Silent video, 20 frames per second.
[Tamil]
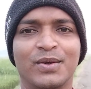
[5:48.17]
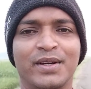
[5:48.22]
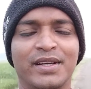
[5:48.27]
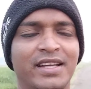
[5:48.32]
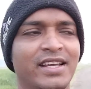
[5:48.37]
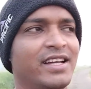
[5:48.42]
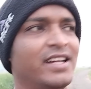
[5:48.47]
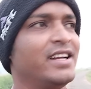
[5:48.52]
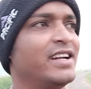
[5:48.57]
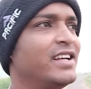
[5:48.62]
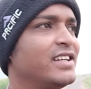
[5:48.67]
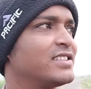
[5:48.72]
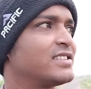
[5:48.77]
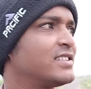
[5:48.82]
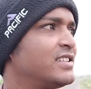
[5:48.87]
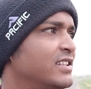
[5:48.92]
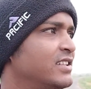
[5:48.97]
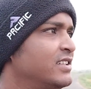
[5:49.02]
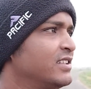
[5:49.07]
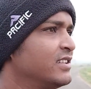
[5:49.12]
ஓகே
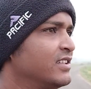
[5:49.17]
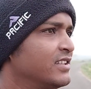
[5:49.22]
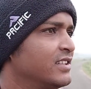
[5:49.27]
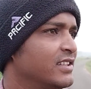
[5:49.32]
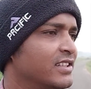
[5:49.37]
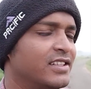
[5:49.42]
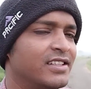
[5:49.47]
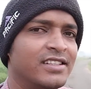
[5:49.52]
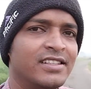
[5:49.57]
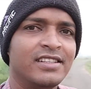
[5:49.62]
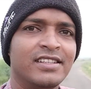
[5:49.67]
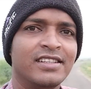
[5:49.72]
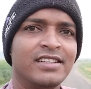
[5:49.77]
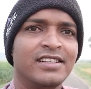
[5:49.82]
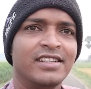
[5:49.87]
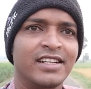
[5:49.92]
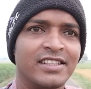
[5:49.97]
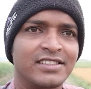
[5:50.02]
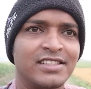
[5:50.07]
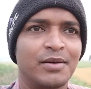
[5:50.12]
நெக்ஸ்ட்டு
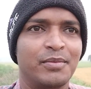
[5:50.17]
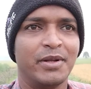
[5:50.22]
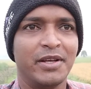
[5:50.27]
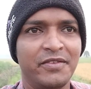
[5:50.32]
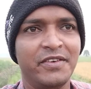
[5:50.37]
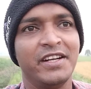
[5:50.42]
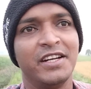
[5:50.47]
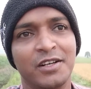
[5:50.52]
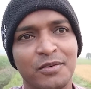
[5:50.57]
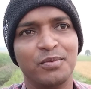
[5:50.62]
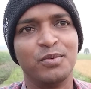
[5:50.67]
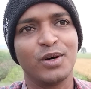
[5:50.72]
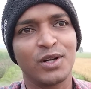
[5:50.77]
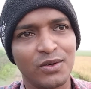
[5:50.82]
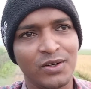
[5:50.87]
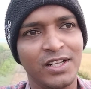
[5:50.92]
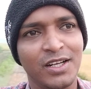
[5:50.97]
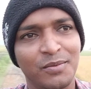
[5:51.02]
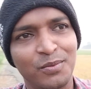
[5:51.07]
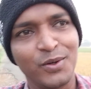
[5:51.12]
நெக்ஸ்ட் அப்படியே வீட்டுக்கு
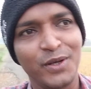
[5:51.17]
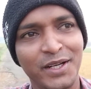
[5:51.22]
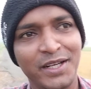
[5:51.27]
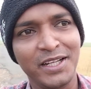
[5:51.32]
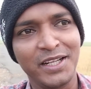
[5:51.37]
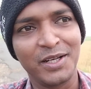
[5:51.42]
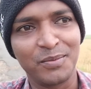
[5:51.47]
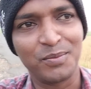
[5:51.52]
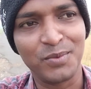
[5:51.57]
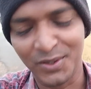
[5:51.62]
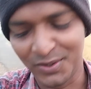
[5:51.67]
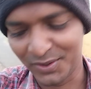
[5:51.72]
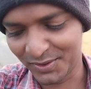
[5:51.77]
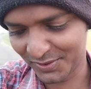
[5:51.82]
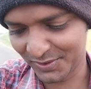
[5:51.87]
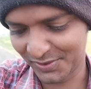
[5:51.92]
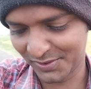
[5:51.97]
போகிற வழியில் போயிட்டே இருப்போம்